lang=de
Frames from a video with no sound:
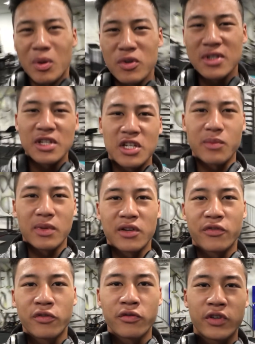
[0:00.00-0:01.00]
man muss nicht immer in
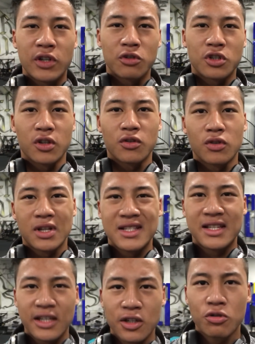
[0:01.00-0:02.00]
5 Kilo Schritten oder
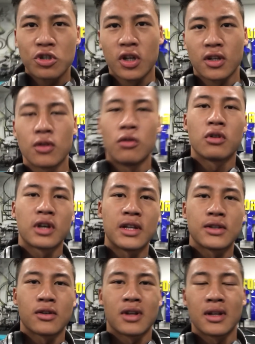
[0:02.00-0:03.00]
10 Kilo Schritten
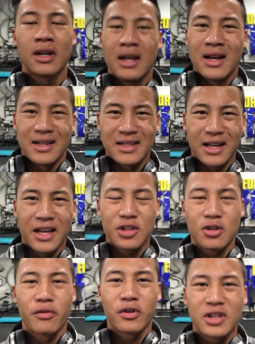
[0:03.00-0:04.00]
hochgehen, sondern es
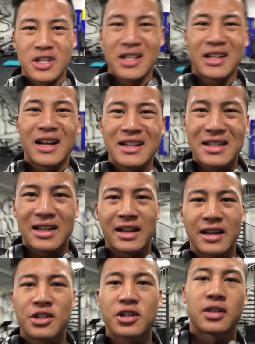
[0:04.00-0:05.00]
reichen auch wirklich die ganz
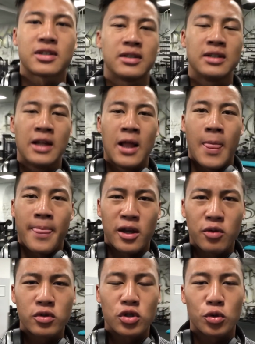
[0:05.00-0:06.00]
kleinen Schritte.
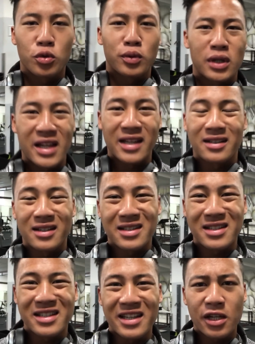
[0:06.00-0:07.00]
Denn müsst ihr überlegen, es
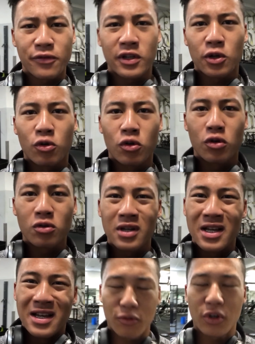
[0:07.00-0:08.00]
ist jede Wiederholung,
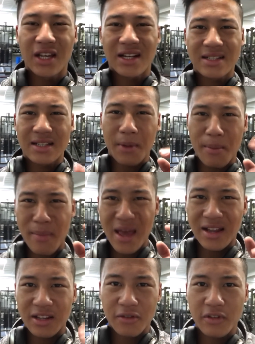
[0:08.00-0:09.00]
wo ihr das
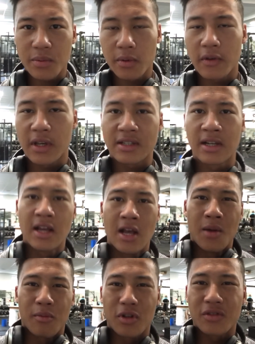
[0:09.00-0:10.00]
mehr an Gewicht bewegt.
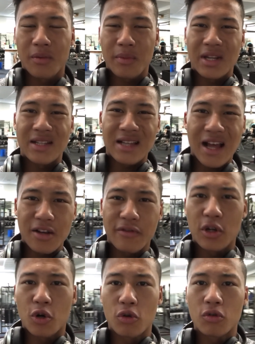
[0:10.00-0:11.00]
Plus wenn man jetzt alle
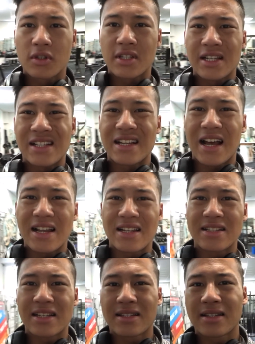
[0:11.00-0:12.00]
Wiederholungen zählt,
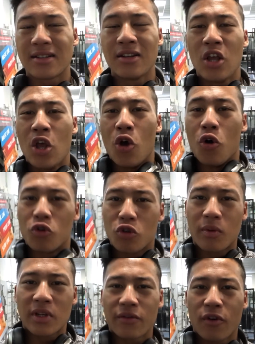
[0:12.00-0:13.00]
alle Sätze und
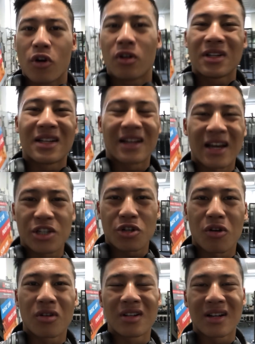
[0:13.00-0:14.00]
über die Wochen, dann
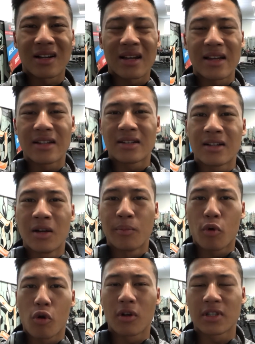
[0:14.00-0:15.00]
reicht auch eine kleine
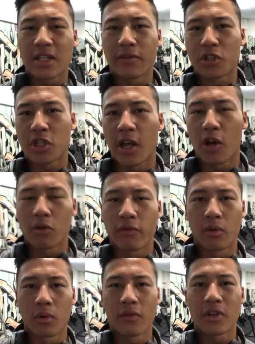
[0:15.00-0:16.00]
progressive Steigerung
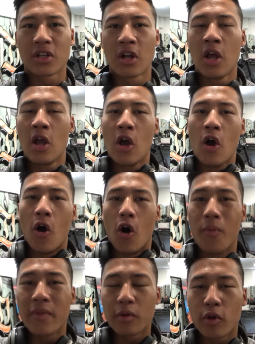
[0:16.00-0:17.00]
vom Gewicht
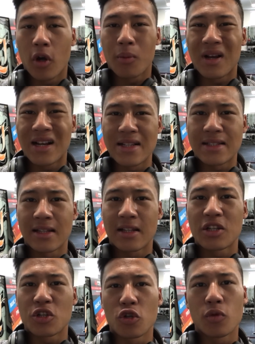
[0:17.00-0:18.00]
um dem Körper
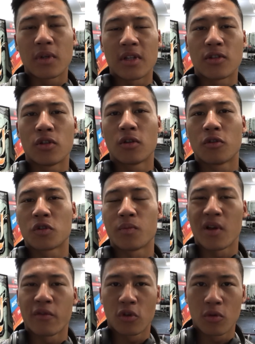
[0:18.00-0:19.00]
ganzheitlich über den
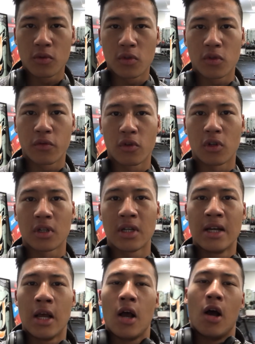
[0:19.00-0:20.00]
Zyklus mehr Volumen zuzuführen.